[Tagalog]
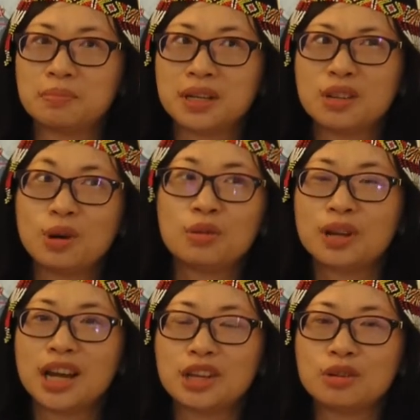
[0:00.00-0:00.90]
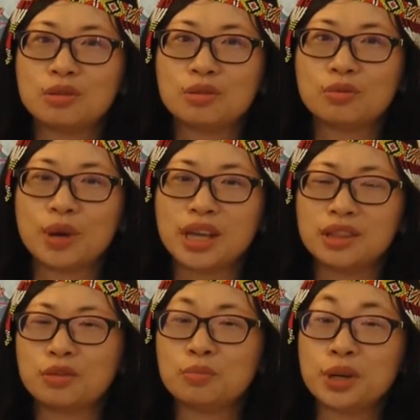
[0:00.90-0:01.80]
Parang nawawala yung
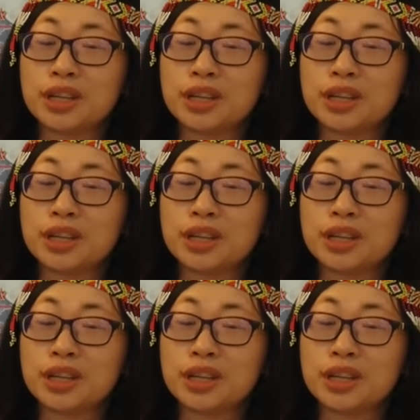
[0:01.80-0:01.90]
weight, yung